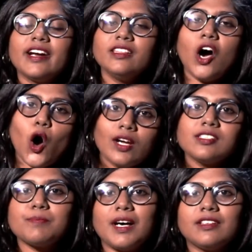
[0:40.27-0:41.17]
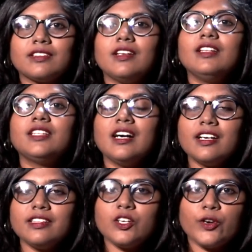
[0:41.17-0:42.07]
கடந்த ஆகஸ்ட் மாதத்துல
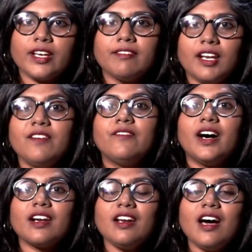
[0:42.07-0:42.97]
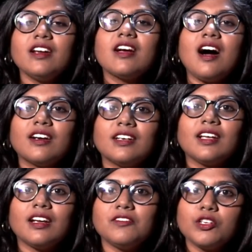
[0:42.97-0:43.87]
தங்கத்தினுடைய விலை வரலாறு
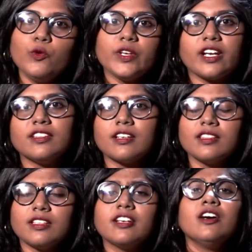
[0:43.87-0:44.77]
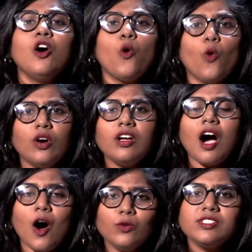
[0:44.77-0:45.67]
காணாத அளவுக்கு உயர்ந்திருந்தது ஒரு
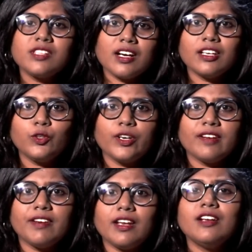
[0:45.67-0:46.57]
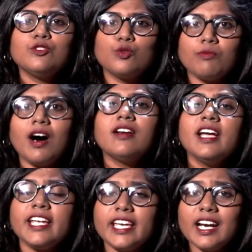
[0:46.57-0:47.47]
அவுன்ஸ் தங்கத்தோடைய விலை சுமார்
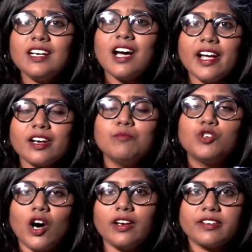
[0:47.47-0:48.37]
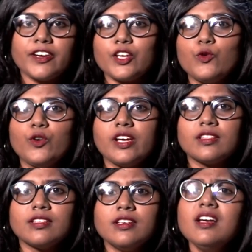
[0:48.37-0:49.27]
இரண்டாயிரம் டாலர் வரைக்கும்
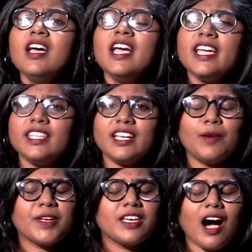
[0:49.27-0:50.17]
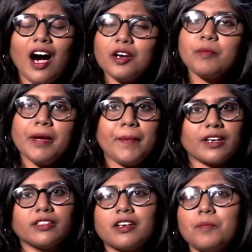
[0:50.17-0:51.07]
உயர்ந்தது இதை நம்ம யாருமே
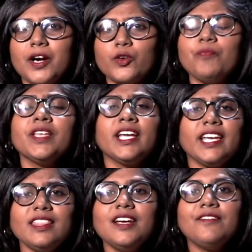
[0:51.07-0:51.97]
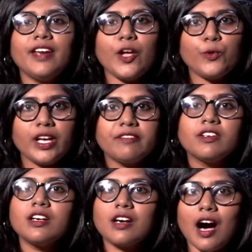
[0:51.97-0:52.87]
மறந்திருக்க மாட்டோம் இந்த விலை
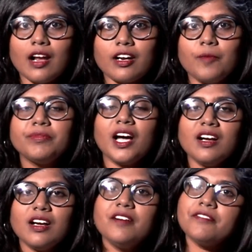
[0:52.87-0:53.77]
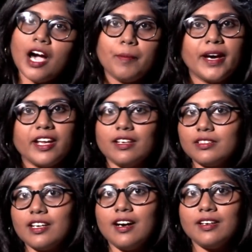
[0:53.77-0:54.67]
உயர்வுக்கு காரணம் தங்க
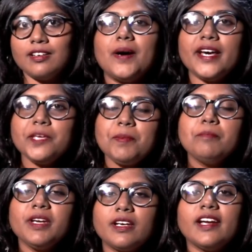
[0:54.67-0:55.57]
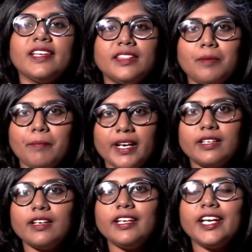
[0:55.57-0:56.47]
வியாபாரிகள் தான் மதிப்பு மிக்க இந்த
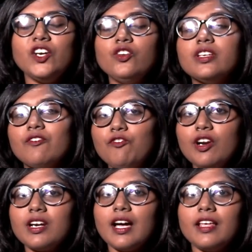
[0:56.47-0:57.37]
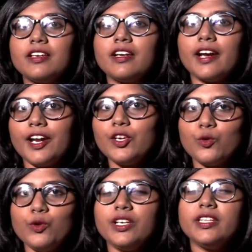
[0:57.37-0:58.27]
மெட்டல் இன்னும் எவ்வளோ நாளைக்கு
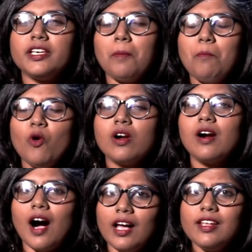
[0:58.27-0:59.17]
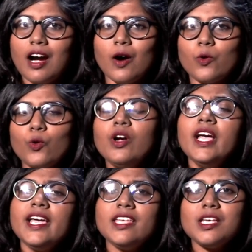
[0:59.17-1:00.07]
கிடைக்கும் இது எப்போ காலி ஆகும்
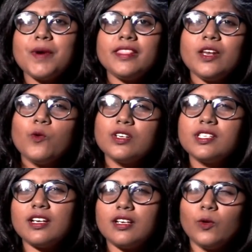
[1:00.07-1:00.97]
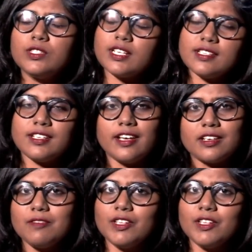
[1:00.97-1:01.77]
இந்த மாதிரி ஒரு சில டவுட்ஸ்லாம் சிலருக்கு